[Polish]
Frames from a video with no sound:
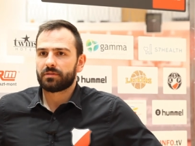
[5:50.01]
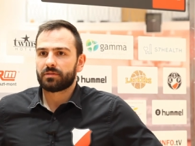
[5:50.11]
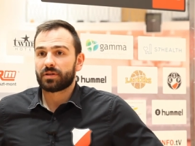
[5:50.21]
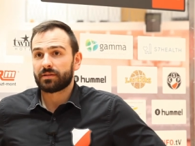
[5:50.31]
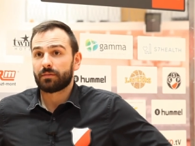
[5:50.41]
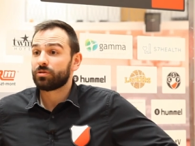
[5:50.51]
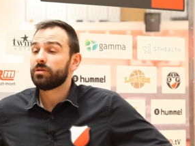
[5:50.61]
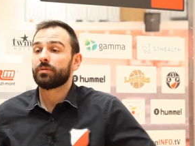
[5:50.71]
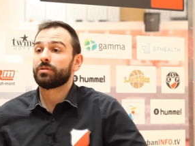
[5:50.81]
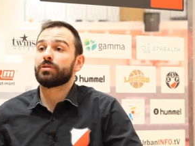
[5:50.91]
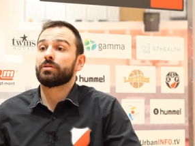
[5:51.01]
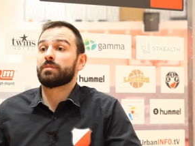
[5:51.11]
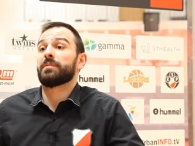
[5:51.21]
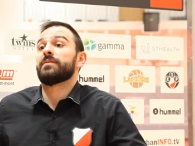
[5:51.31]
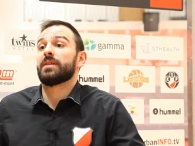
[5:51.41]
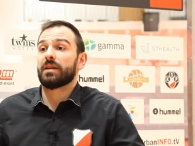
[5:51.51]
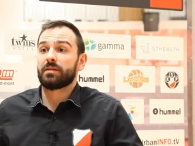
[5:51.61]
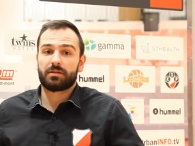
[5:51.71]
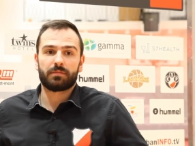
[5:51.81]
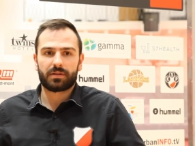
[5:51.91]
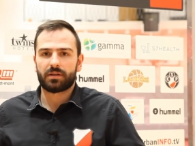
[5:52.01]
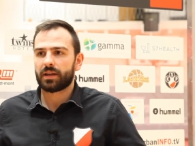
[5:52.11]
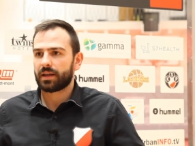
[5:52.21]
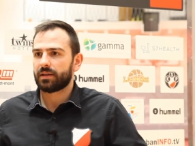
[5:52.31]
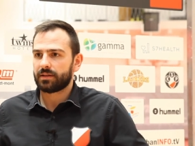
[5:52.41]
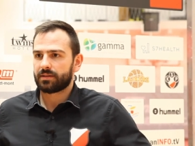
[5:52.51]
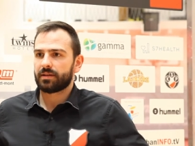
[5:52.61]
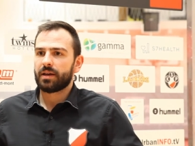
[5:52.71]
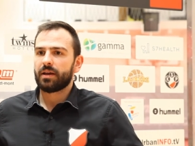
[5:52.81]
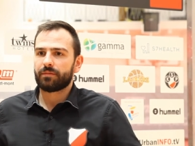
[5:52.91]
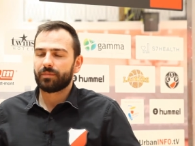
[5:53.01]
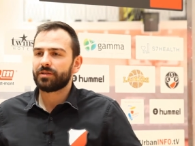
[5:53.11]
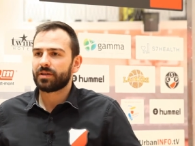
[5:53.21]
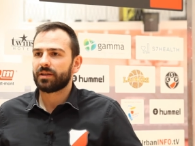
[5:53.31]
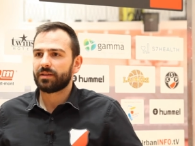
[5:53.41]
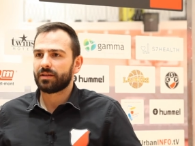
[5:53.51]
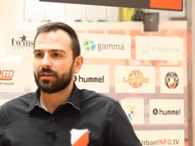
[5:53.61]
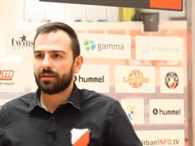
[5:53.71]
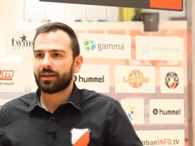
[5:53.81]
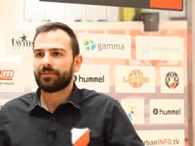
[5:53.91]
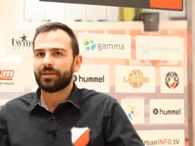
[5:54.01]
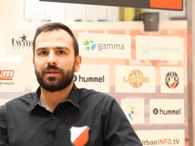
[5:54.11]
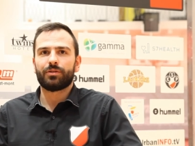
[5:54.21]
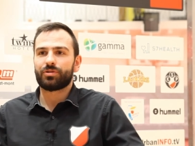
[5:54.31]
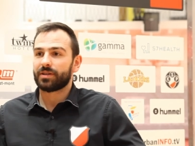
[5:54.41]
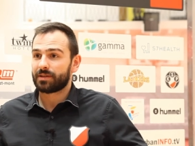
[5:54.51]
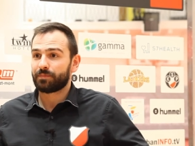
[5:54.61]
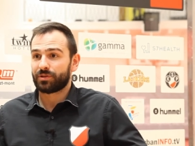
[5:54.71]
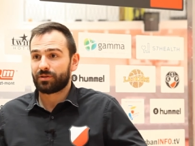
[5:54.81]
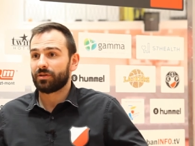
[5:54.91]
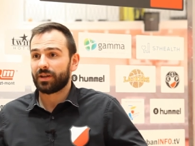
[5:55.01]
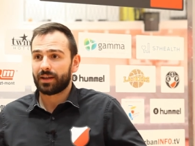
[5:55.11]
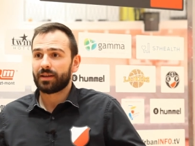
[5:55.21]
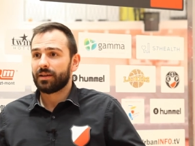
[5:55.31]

y, szansa, możliwość sprawdzenia się, zobaczenia jak jest w momencie, kiedy nie wynik już jest po stronie,